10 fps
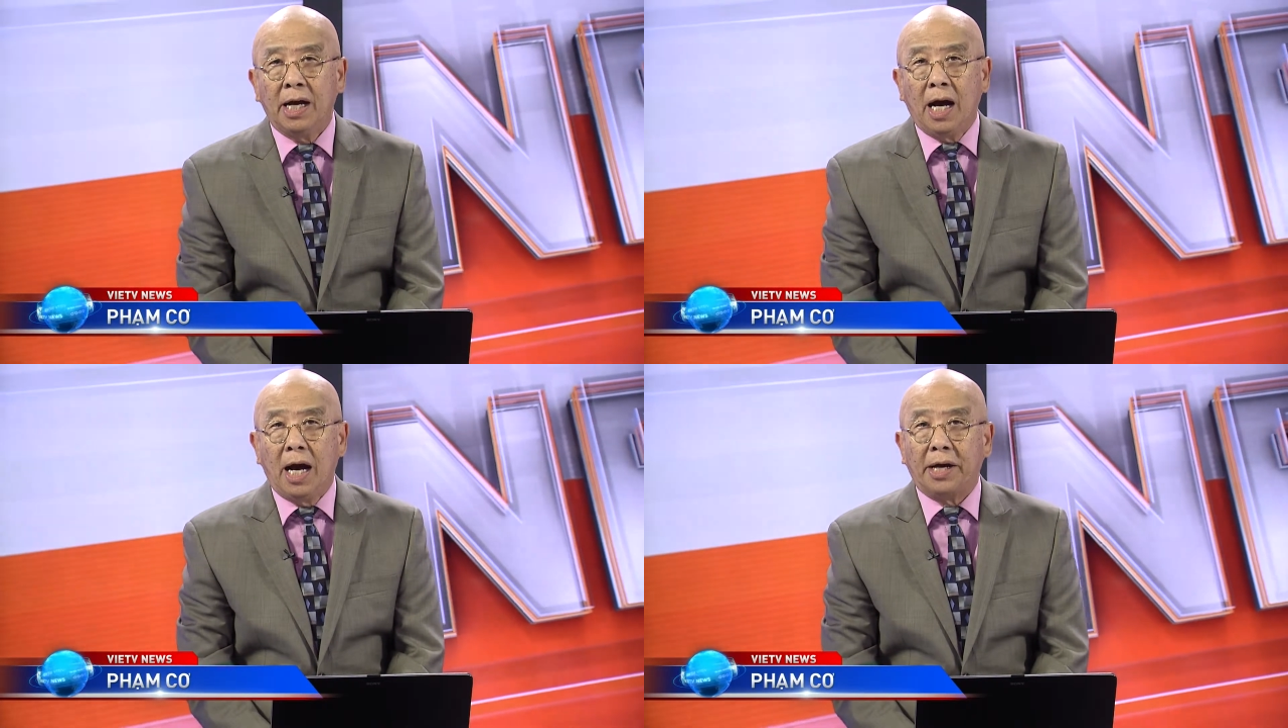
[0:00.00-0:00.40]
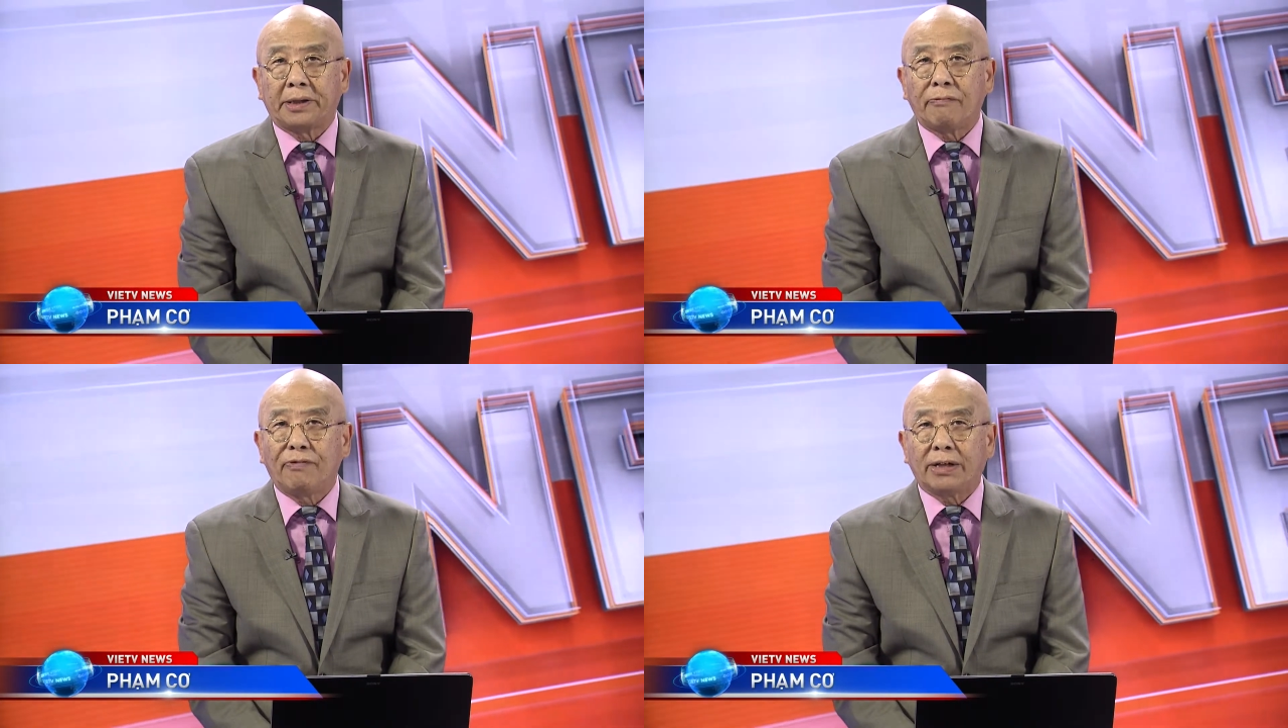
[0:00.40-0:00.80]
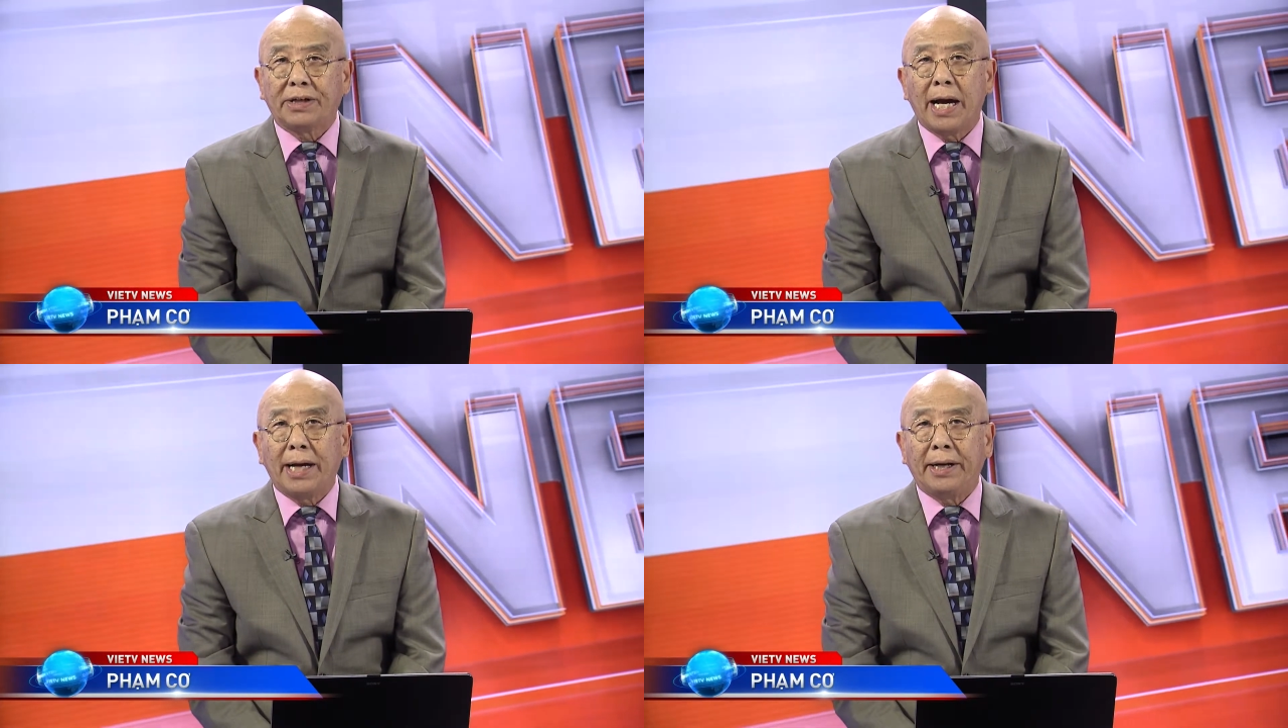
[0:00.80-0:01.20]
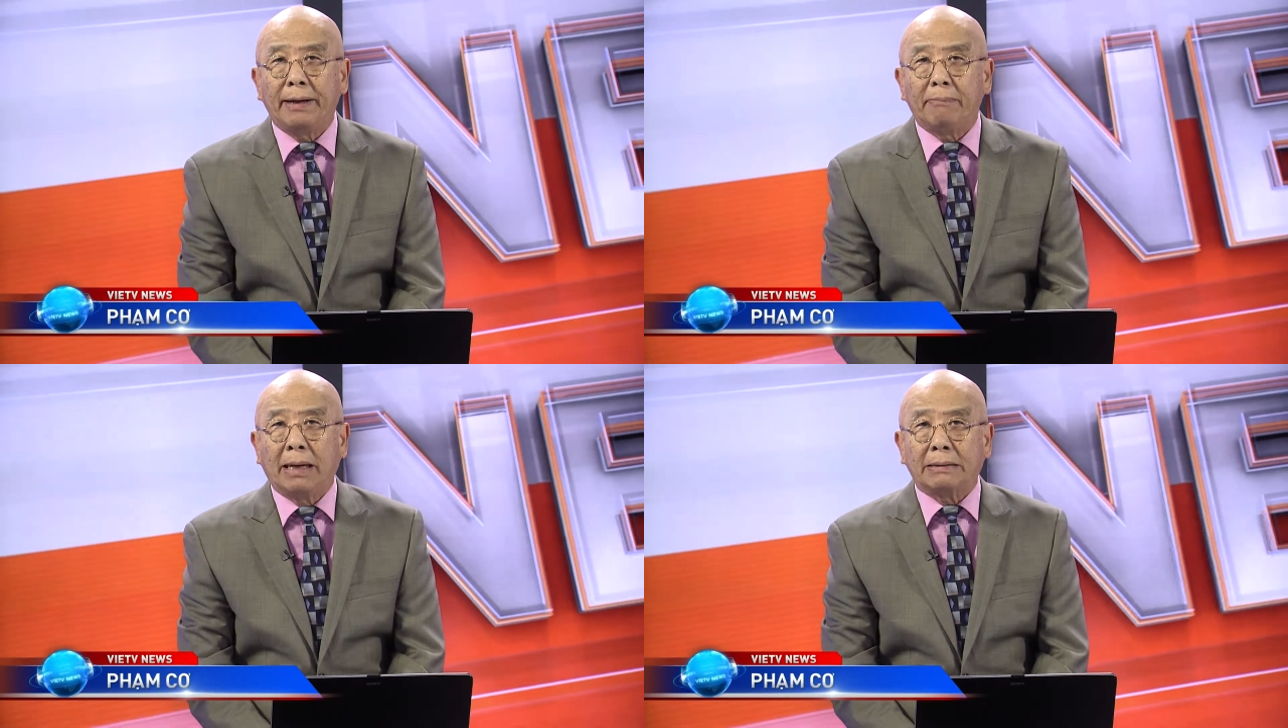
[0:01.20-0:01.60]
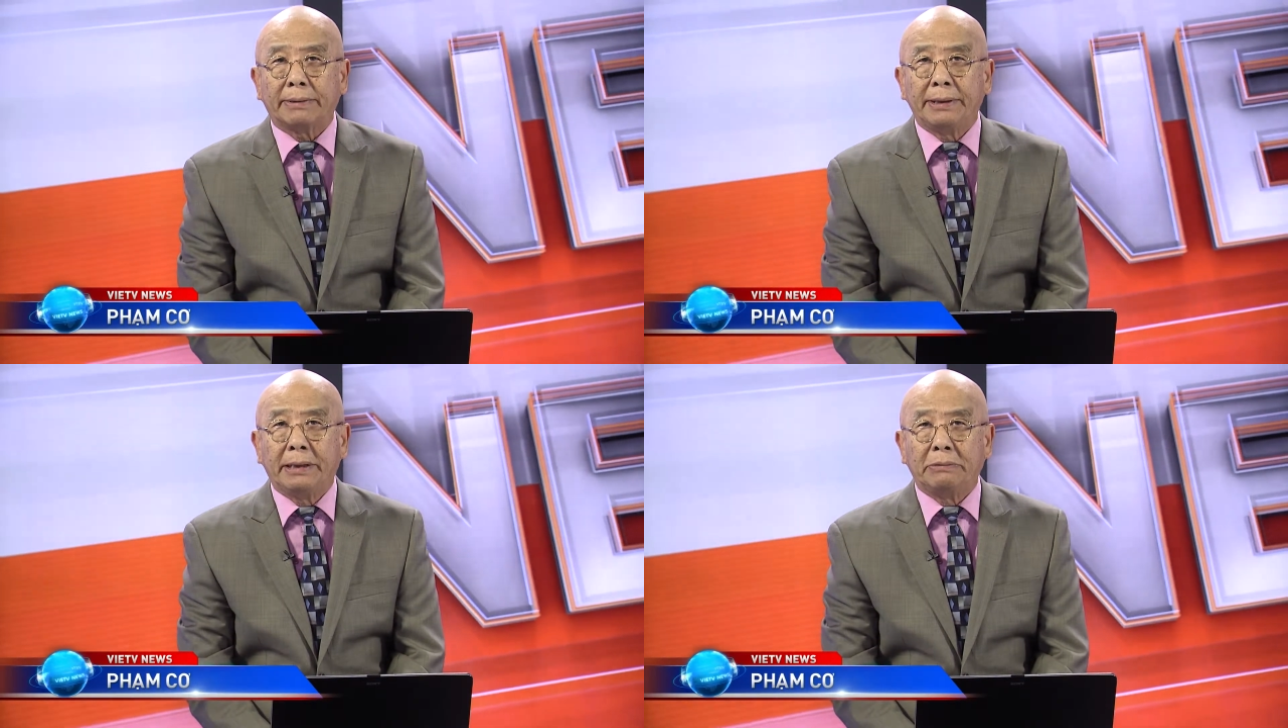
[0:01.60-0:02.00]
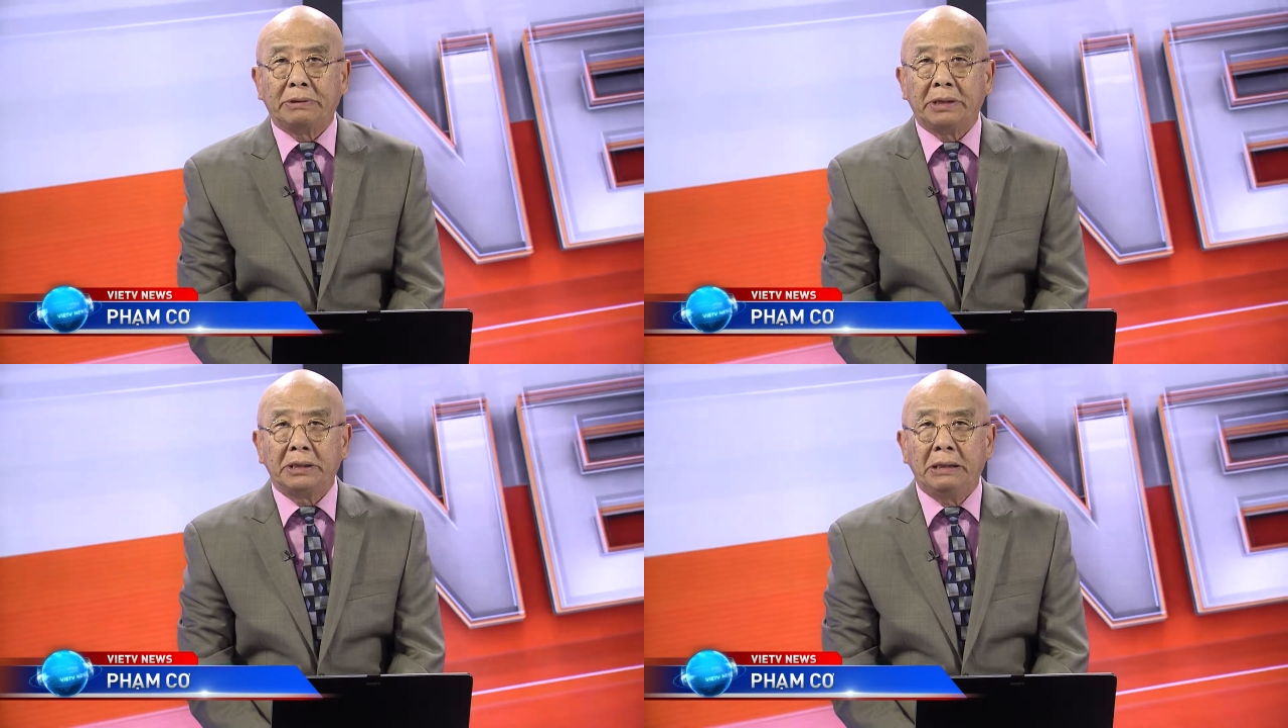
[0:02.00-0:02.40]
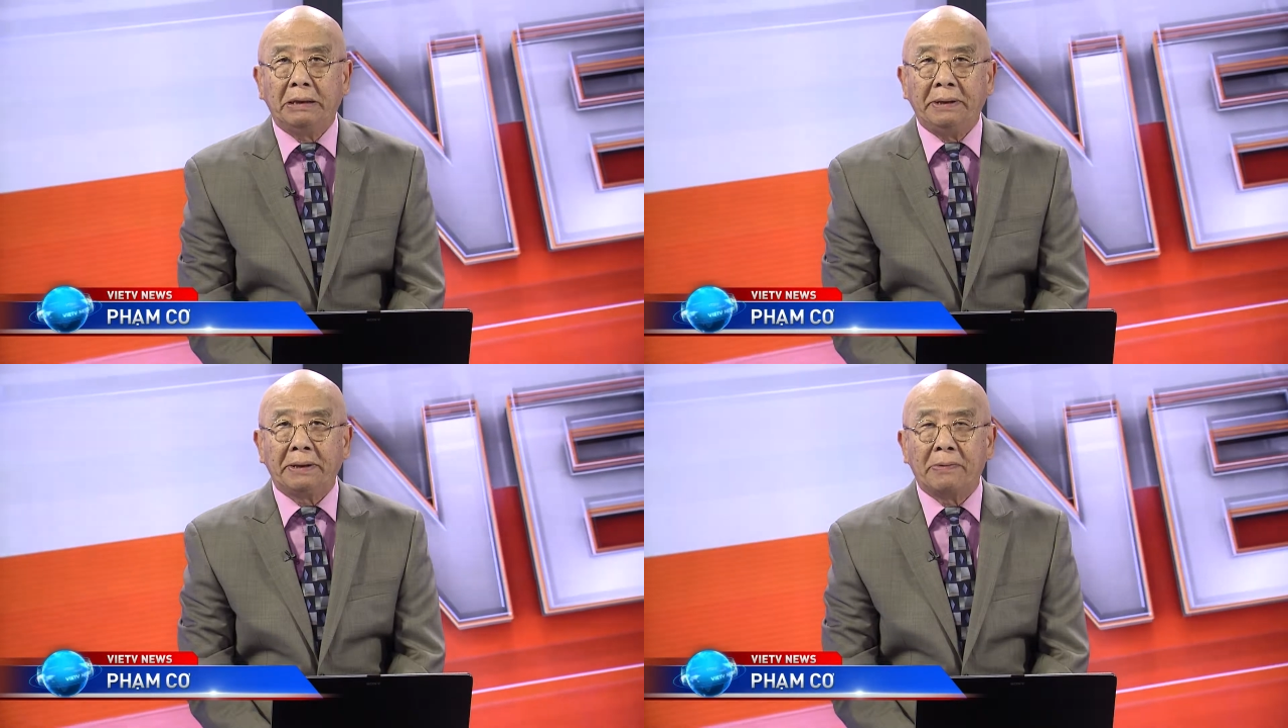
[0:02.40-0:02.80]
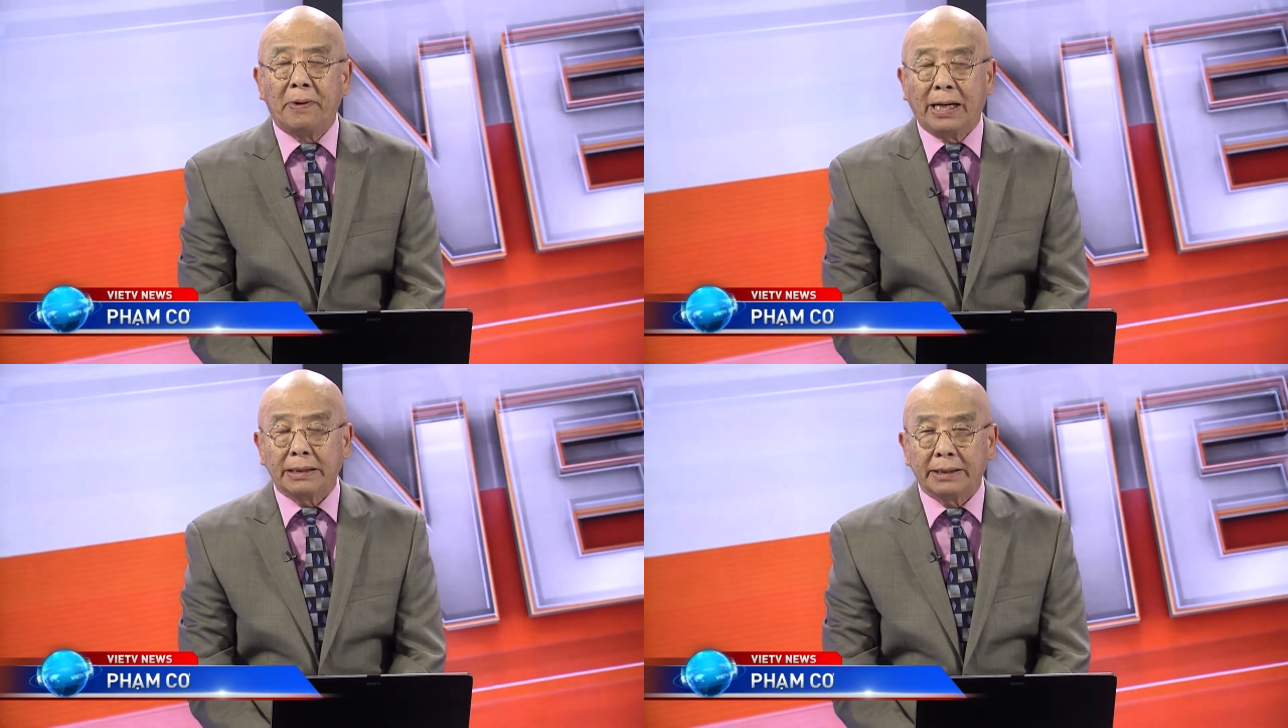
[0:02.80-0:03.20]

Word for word: À, trong phần thứ hai này, bản tin đầu tiên liên quan